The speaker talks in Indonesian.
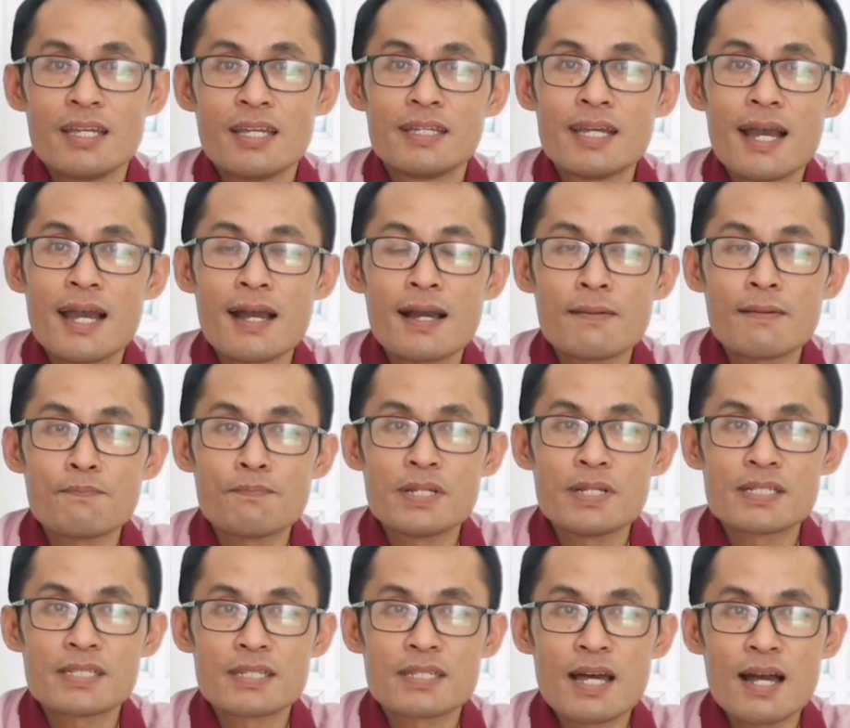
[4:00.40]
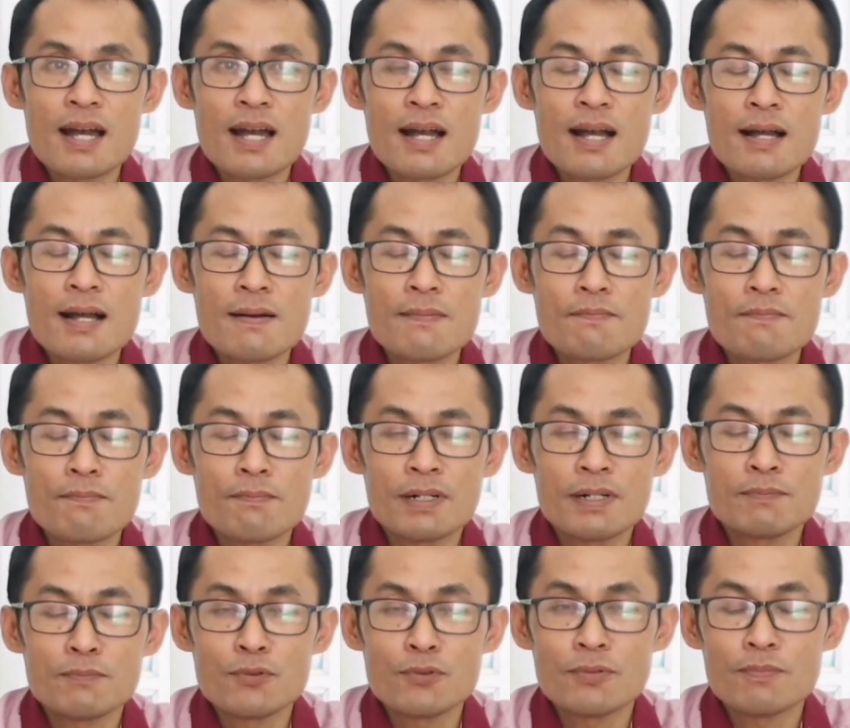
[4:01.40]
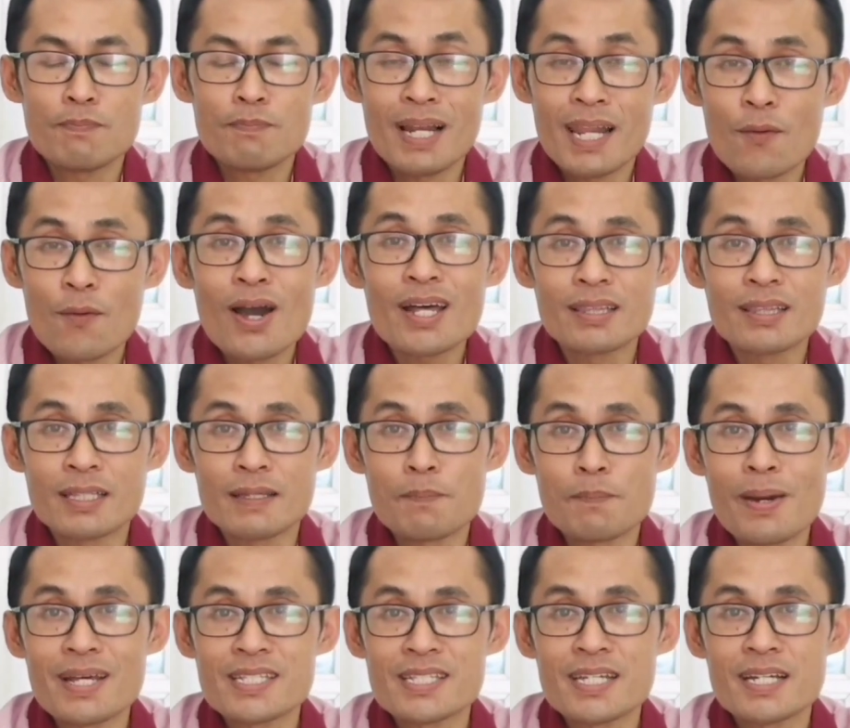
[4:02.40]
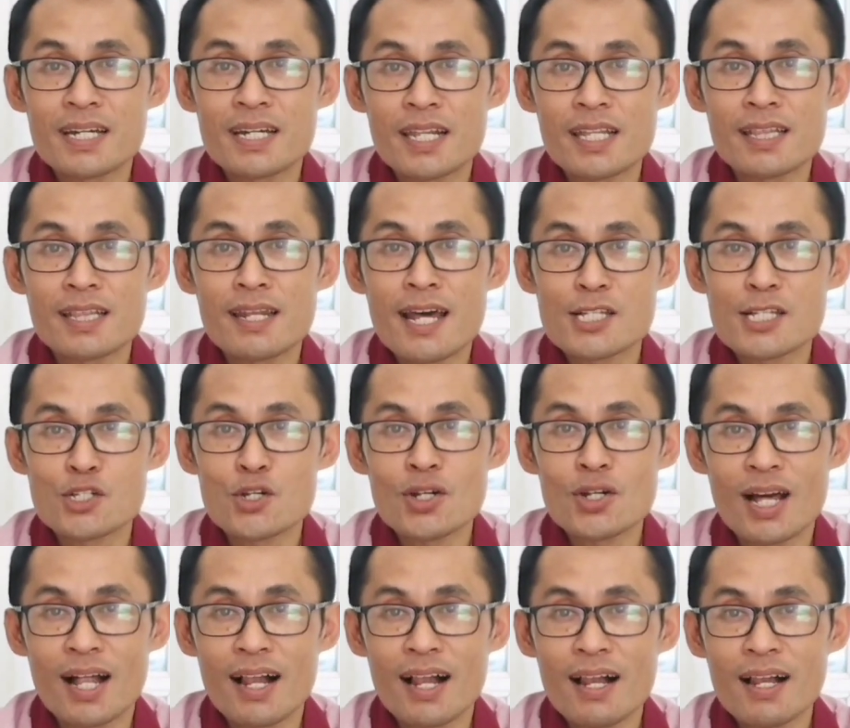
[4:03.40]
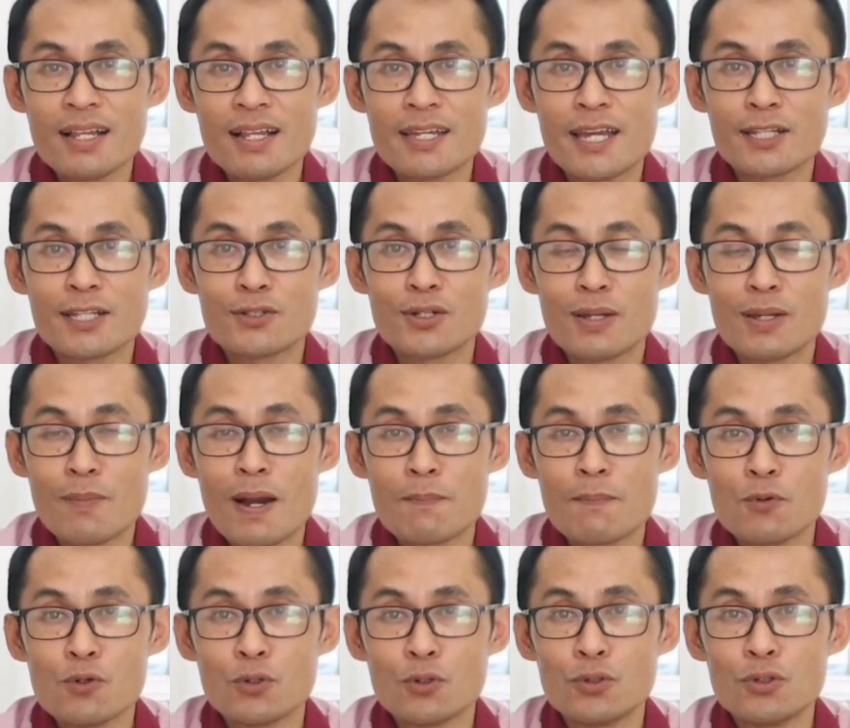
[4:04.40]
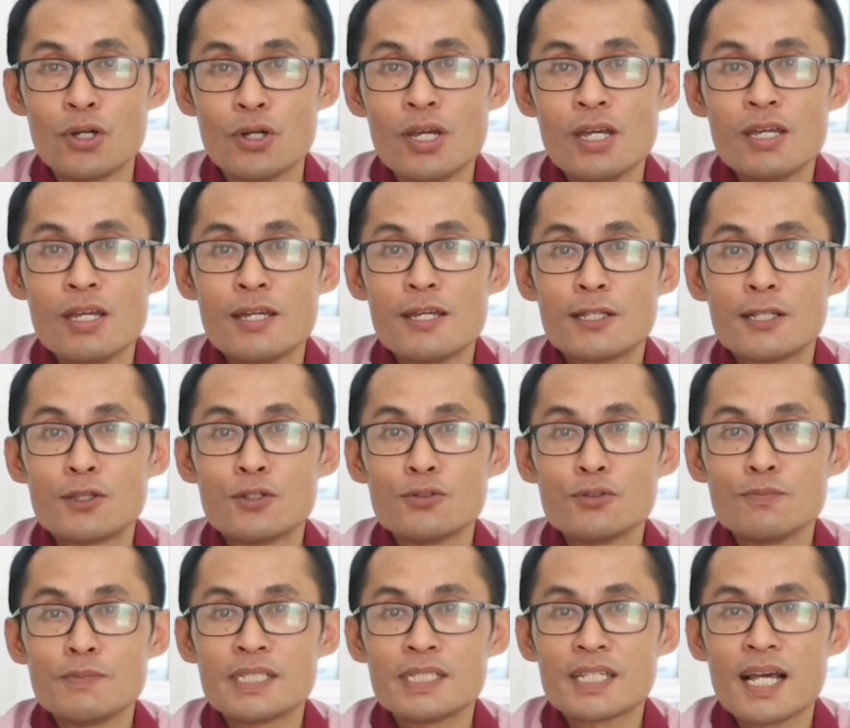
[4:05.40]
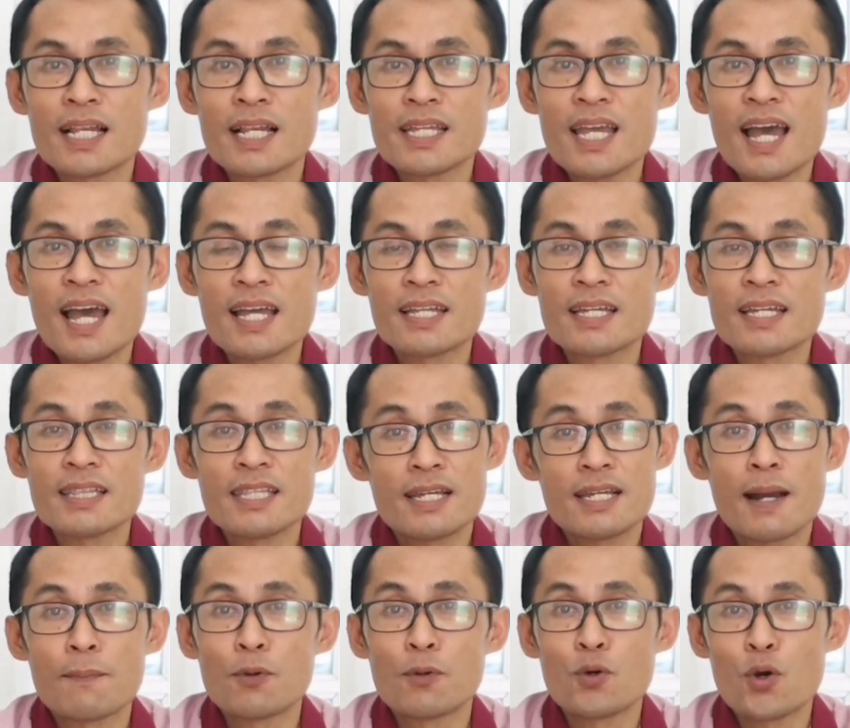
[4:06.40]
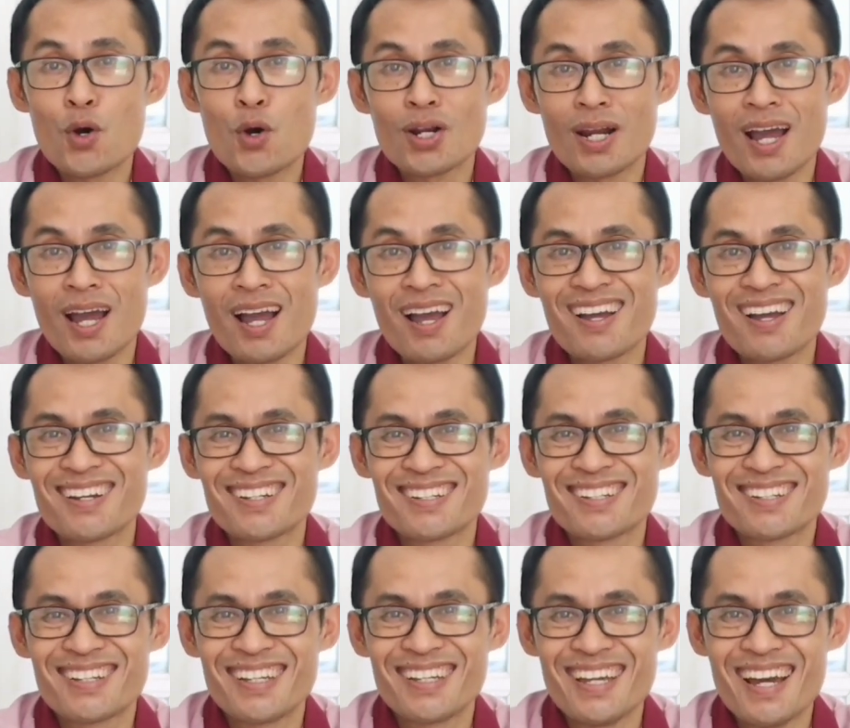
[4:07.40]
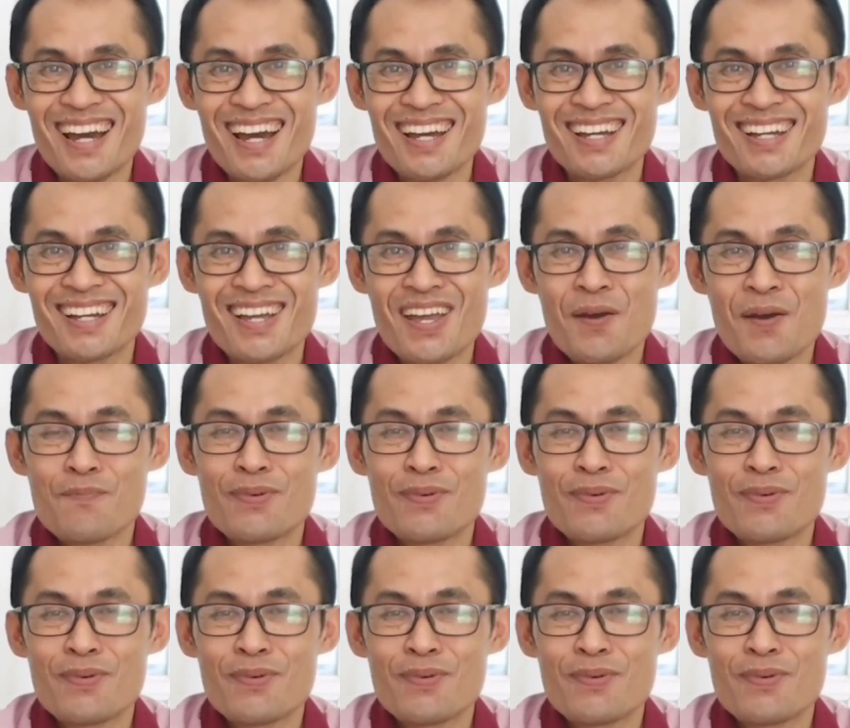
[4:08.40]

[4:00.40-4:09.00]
yang bisa melewati passing grade nasional yaitu 50 itu misalnya hanya 30 orang ya.